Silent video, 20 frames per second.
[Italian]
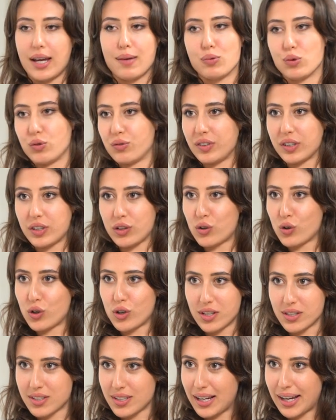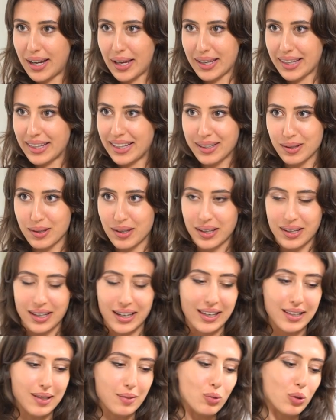è più faticosa e chiede,
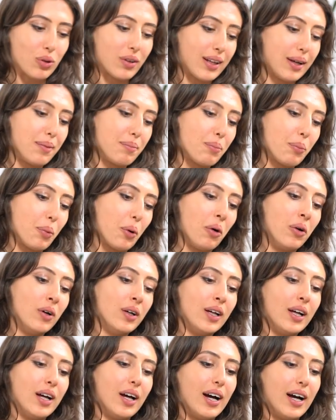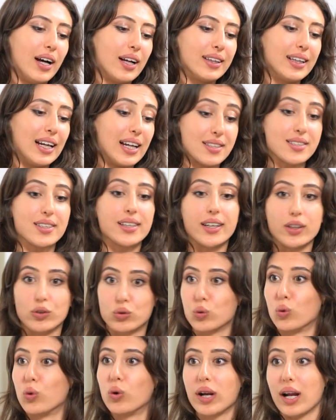richiede più tempo uh, della
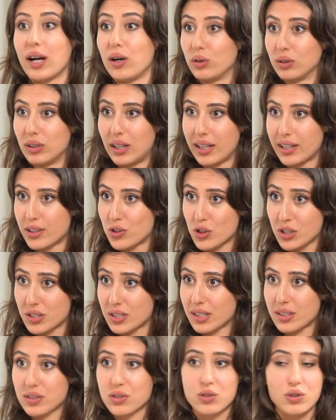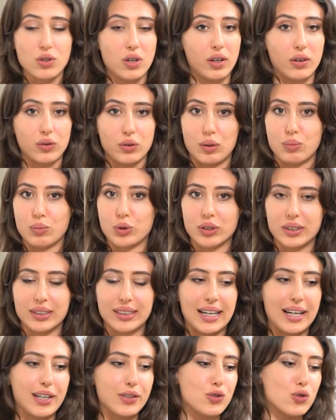scrittura o della registrazione o del
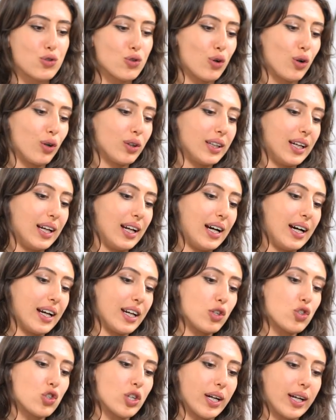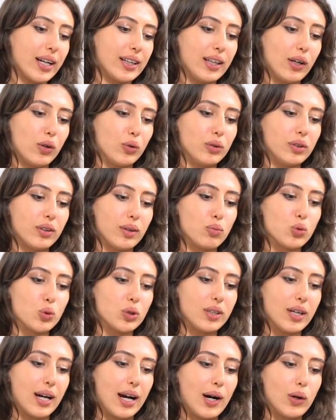montaggio o della ricerca dei
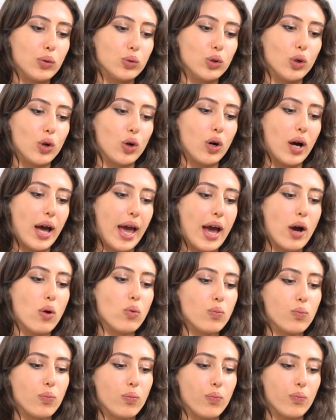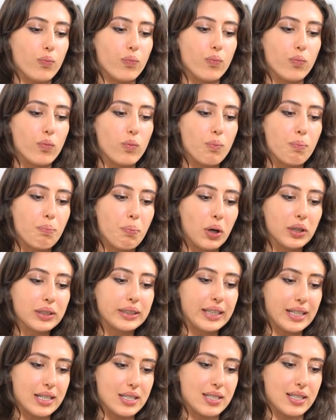contributi audio. È un, un
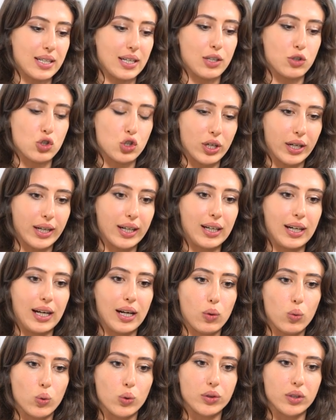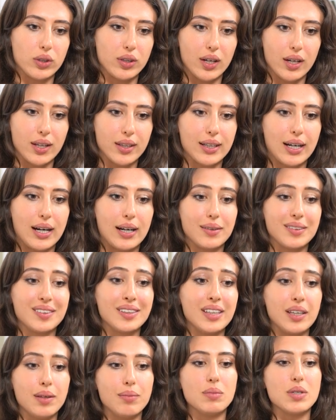podcast che cerca nella quotidianità
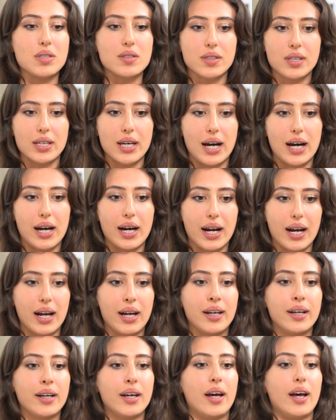di mischiare